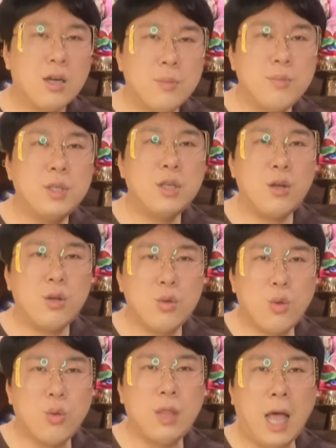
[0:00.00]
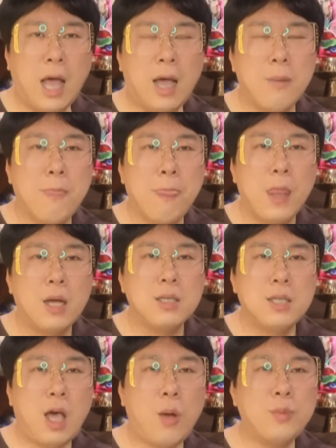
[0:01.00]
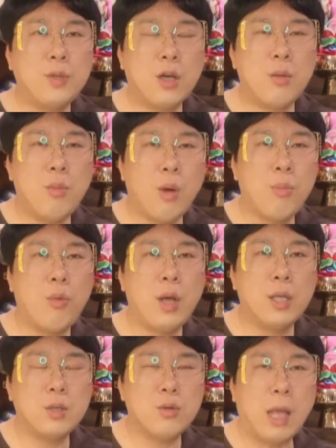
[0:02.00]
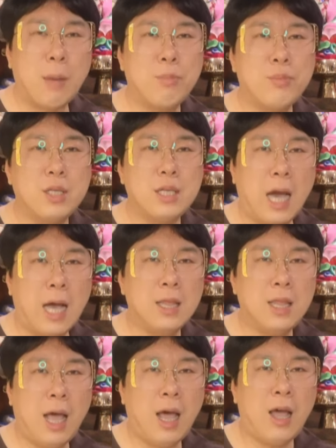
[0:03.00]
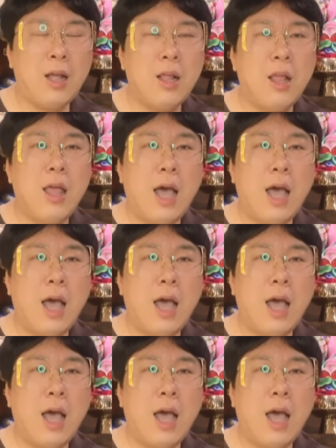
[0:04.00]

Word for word: 금전은 돈다. 사업적인 면모에서도 나쁘지가 않다.